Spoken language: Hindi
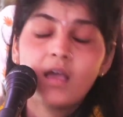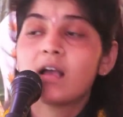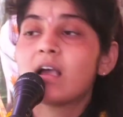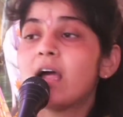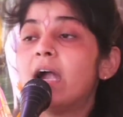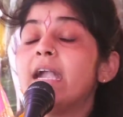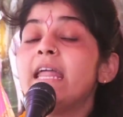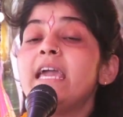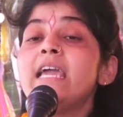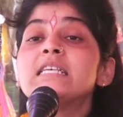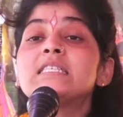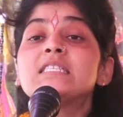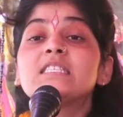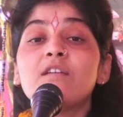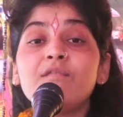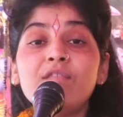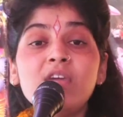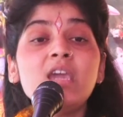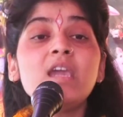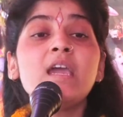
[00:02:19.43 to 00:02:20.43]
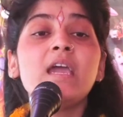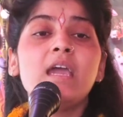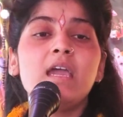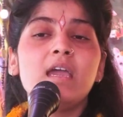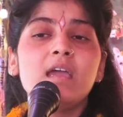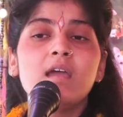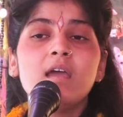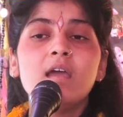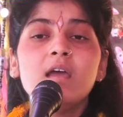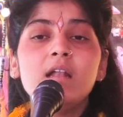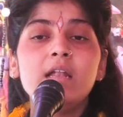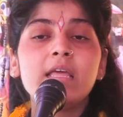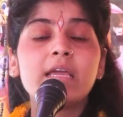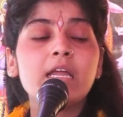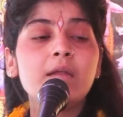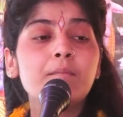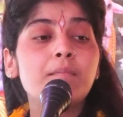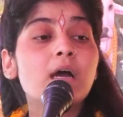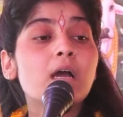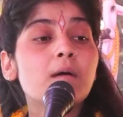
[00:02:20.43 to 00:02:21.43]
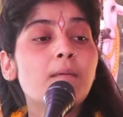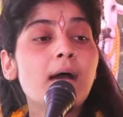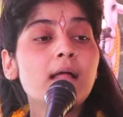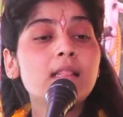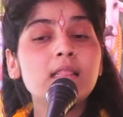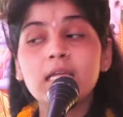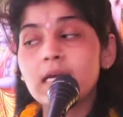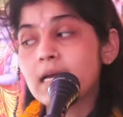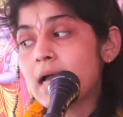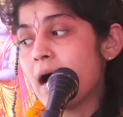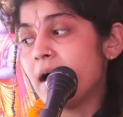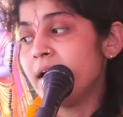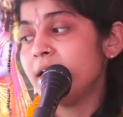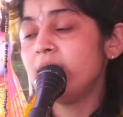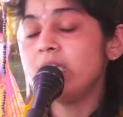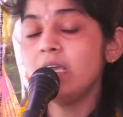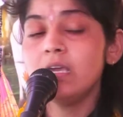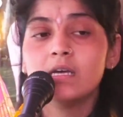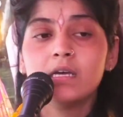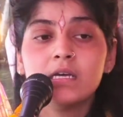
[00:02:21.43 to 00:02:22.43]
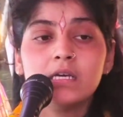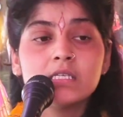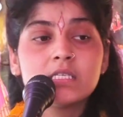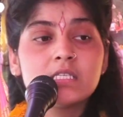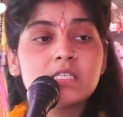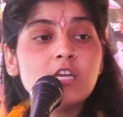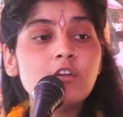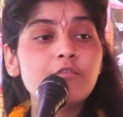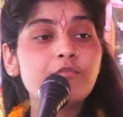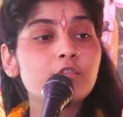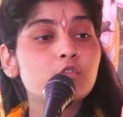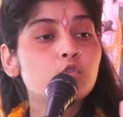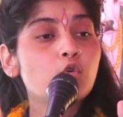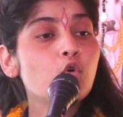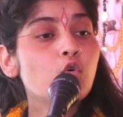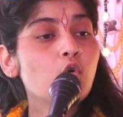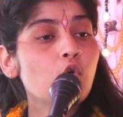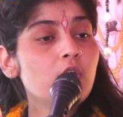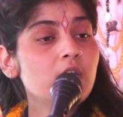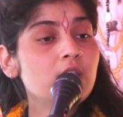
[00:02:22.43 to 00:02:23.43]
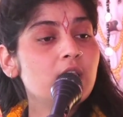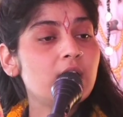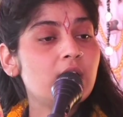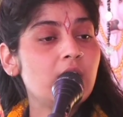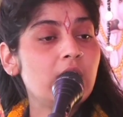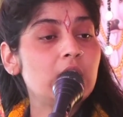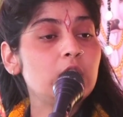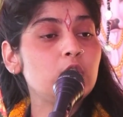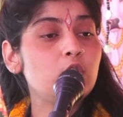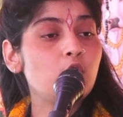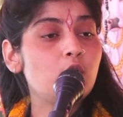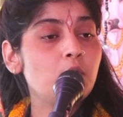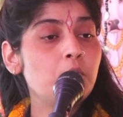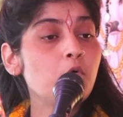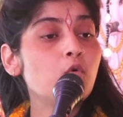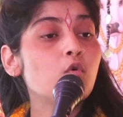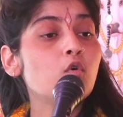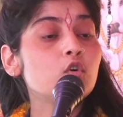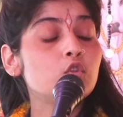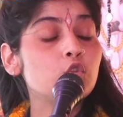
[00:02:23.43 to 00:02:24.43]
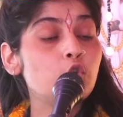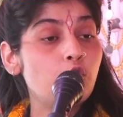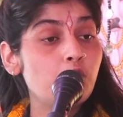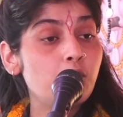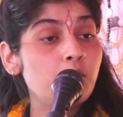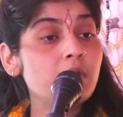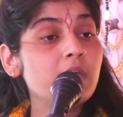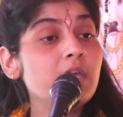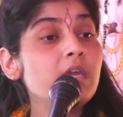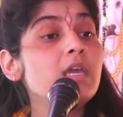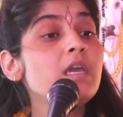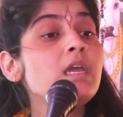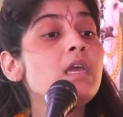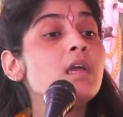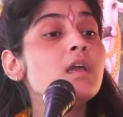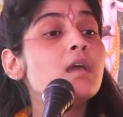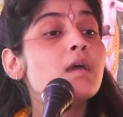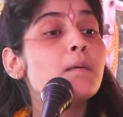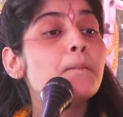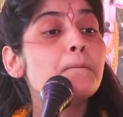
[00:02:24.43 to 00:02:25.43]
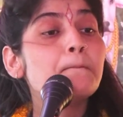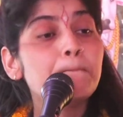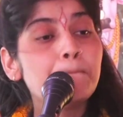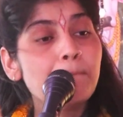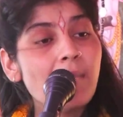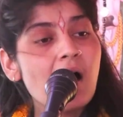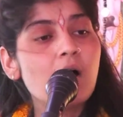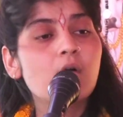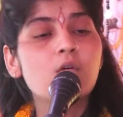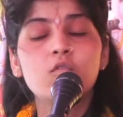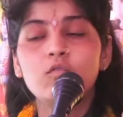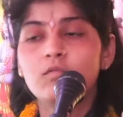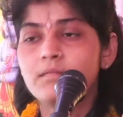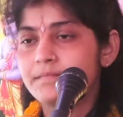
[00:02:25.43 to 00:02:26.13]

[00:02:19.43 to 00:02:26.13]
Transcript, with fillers: खड़े सभी हैं लेकिन भगवान दिखाई सिर्फ दो को ही दे रहे हैं ध्रुव को ध्रुव की माँ को